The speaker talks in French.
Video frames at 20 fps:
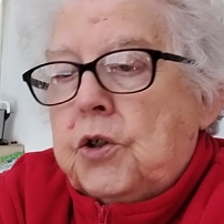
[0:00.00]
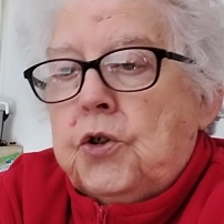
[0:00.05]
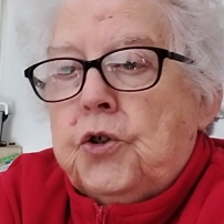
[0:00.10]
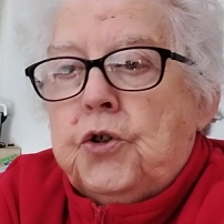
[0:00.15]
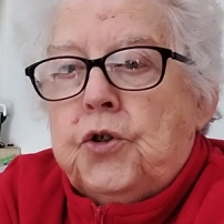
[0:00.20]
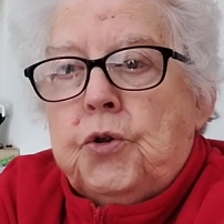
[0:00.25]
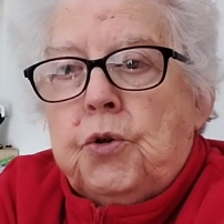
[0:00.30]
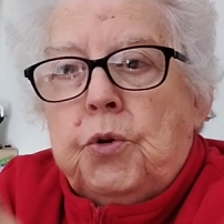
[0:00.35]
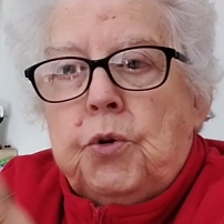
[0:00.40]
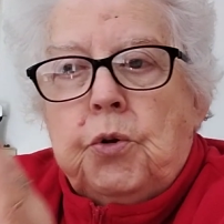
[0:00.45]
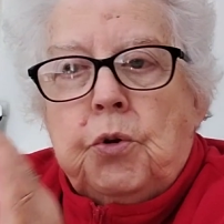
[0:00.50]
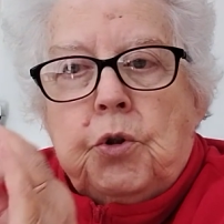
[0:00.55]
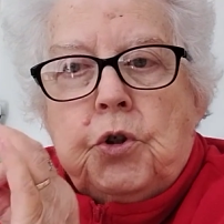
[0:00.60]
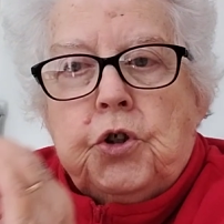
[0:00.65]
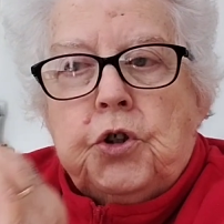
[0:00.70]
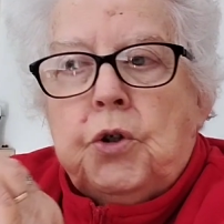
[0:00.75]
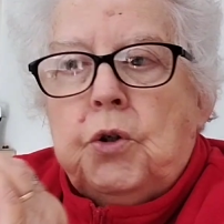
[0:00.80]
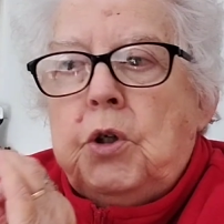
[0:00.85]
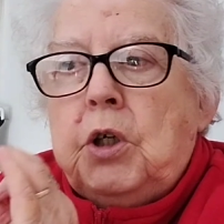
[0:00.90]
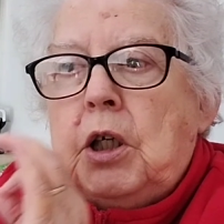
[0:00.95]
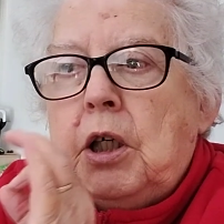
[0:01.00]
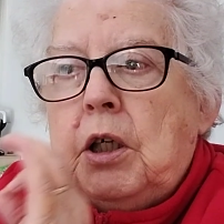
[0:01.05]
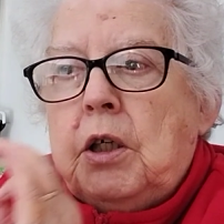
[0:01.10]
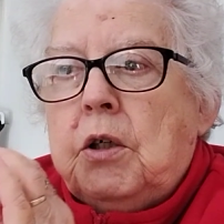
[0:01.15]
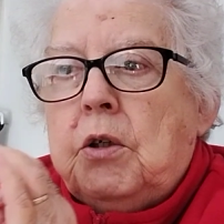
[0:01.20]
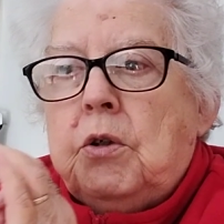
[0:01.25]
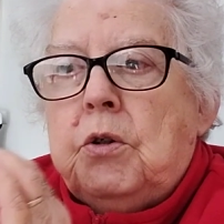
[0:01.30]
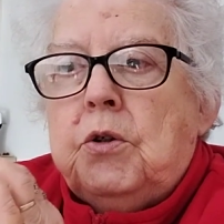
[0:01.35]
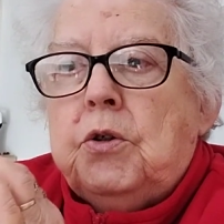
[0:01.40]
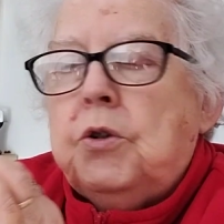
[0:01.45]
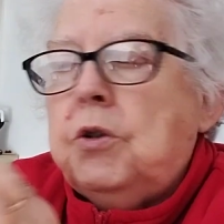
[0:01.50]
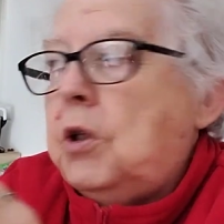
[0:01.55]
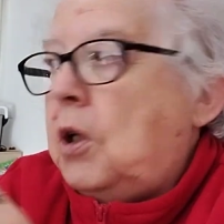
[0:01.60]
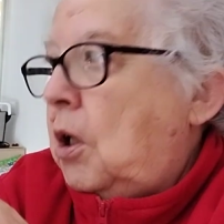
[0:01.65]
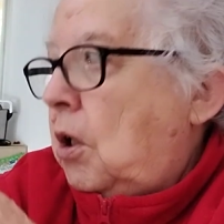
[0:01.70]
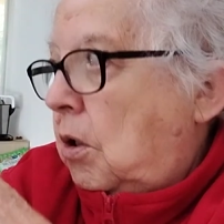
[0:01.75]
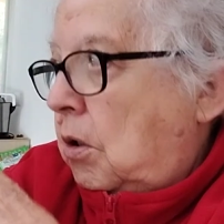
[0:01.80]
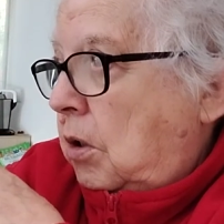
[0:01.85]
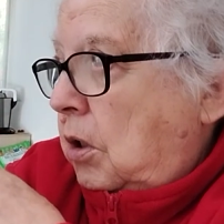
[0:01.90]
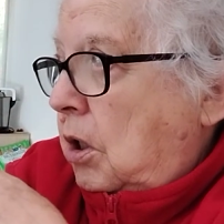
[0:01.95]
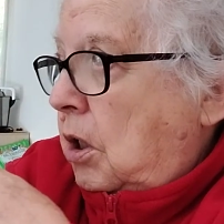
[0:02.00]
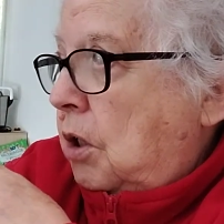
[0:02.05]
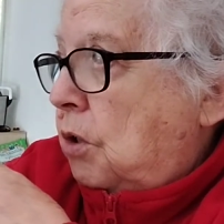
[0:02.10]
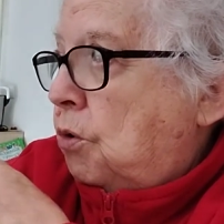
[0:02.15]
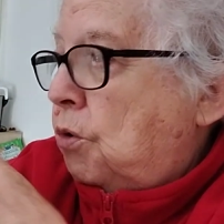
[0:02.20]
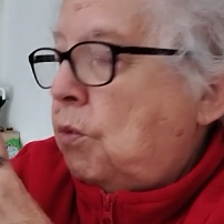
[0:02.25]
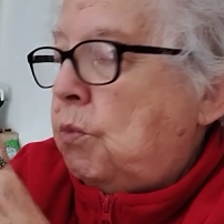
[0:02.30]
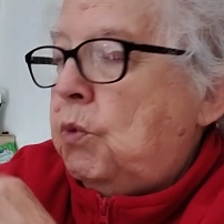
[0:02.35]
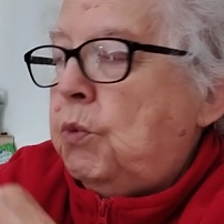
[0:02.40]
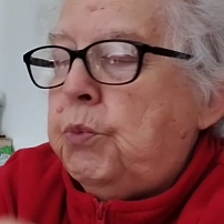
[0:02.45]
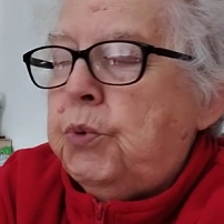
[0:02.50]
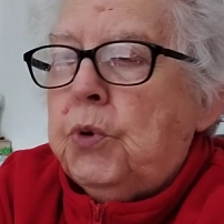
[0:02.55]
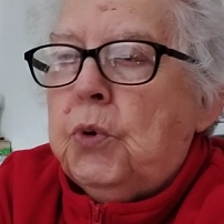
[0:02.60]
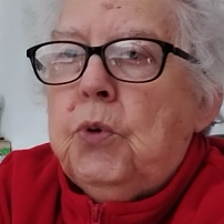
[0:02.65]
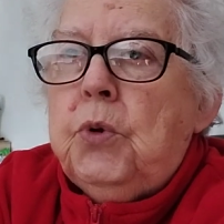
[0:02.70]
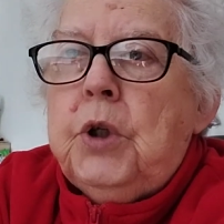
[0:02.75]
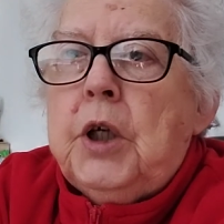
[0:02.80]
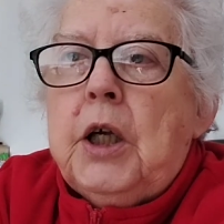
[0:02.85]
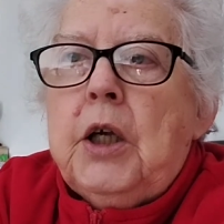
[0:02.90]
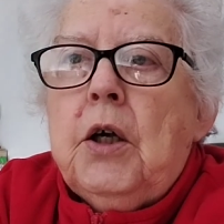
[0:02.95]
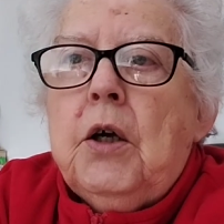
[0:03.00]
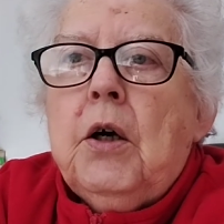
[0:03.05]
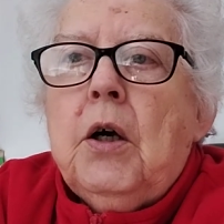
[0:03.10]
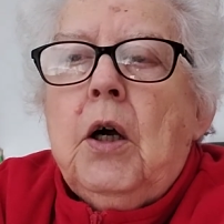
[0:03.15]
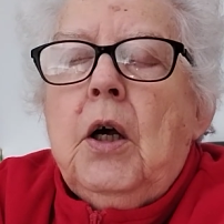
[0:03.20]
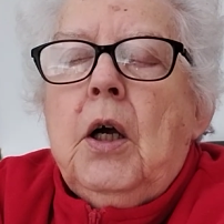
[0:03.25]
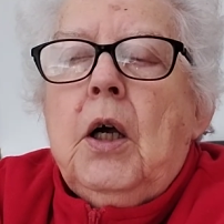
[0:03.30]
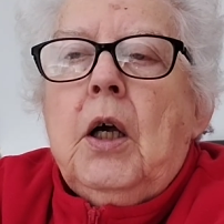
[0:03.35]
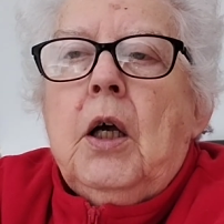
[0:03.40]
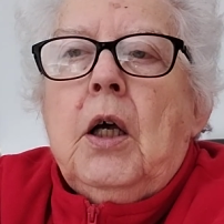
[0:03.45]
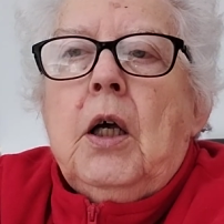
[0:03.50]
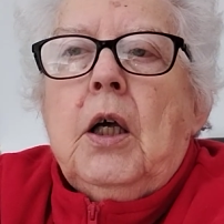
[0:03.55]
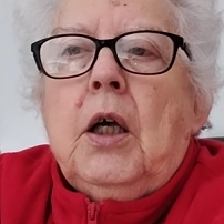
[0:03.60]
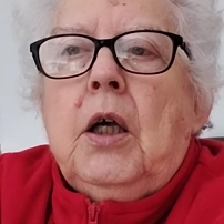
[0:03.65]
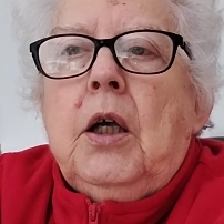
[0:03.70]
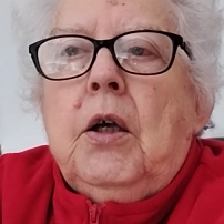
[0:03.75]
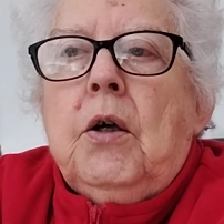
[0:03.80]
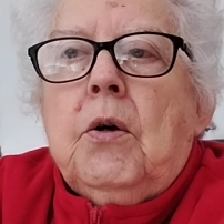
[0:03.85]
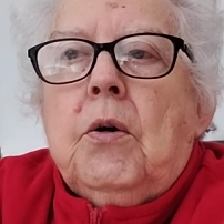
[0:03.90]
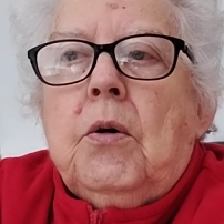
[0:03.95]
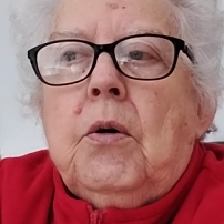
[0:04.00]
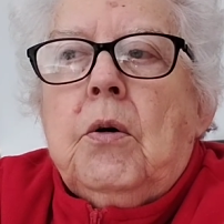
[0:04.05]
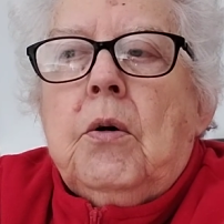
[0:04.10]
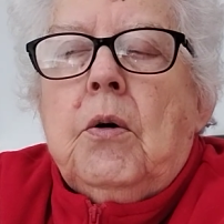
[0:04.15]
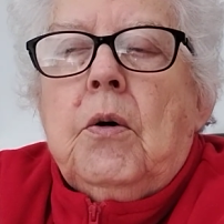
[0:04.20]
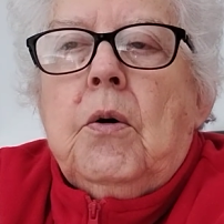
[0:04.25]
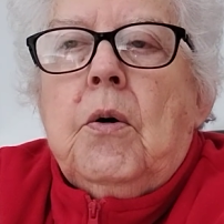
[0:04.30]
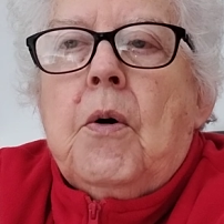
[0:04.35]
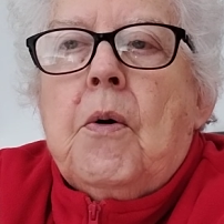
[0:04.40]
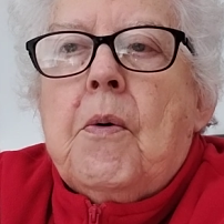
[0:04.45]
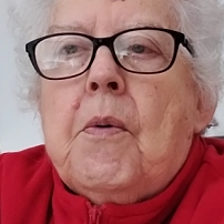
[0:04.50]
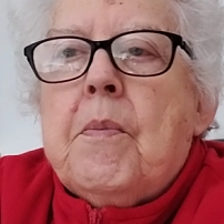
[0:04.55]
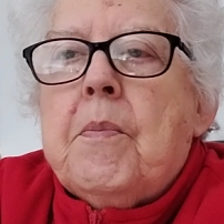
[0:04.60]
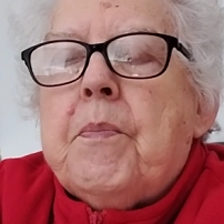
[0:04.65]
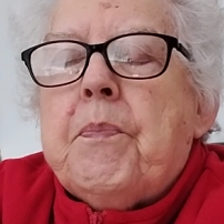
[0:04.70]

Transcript: je, je l'ai il est sur mon bureau d'ailleurs, et euh,